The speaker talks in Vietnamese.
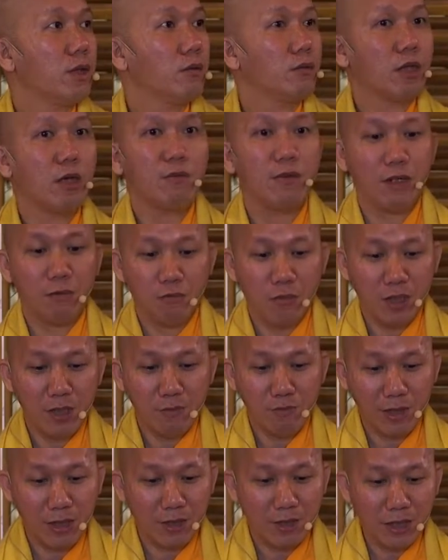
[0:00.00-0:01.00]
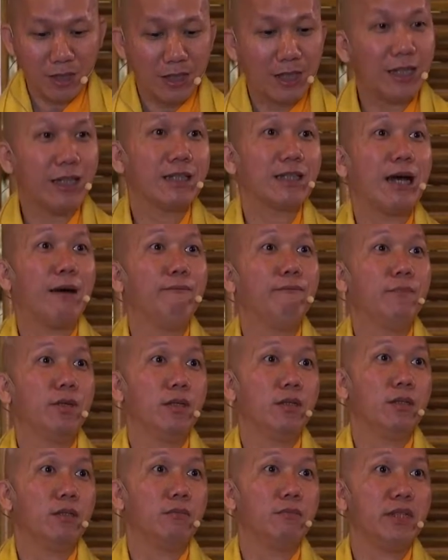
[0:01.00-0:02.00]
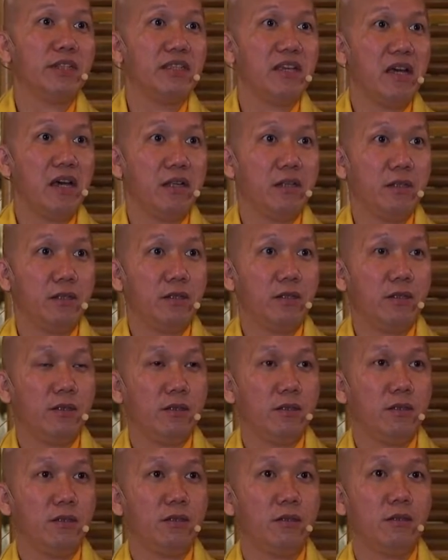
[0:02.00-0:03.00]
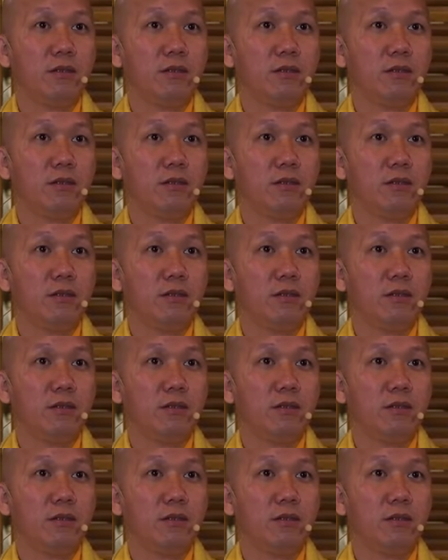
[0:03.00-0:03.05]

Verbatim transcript: chúng ta thôi mình không biết mình nói cái này là tâm mình nó chết đó chứ